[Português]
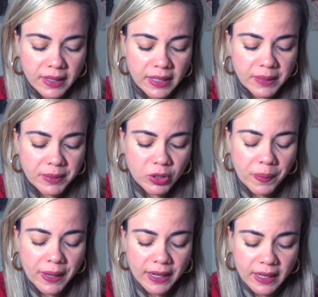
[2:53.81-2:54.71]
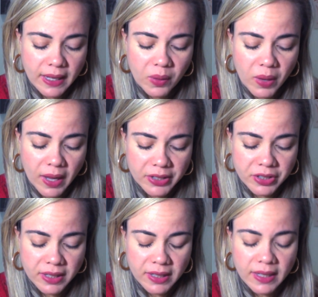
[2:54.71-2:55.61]
E mandou parar a
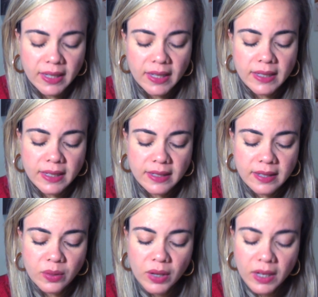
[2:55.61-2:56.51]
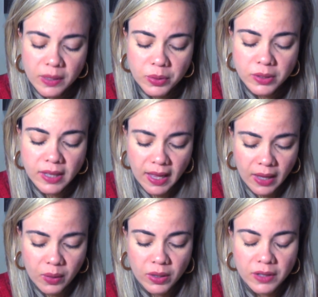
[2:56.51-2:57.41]
carruagem. Desceram ambos à
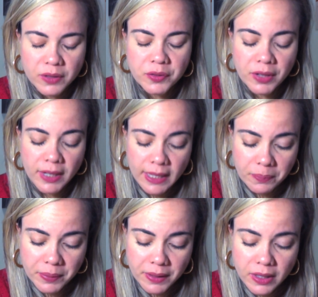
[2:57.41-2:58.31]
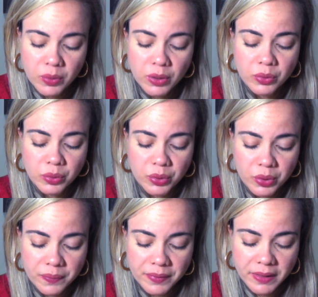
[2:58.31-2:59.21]
água, Filipe e o eunuco,
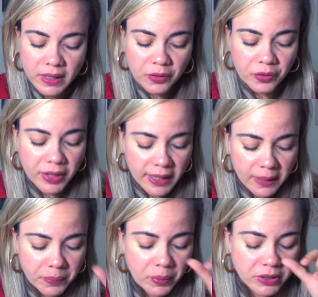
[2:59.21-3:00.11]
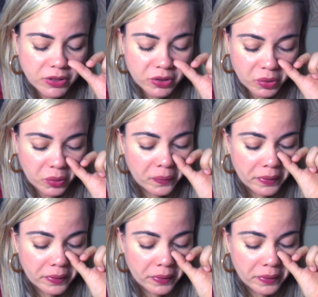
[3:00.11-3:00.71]
e Filipe o batizou.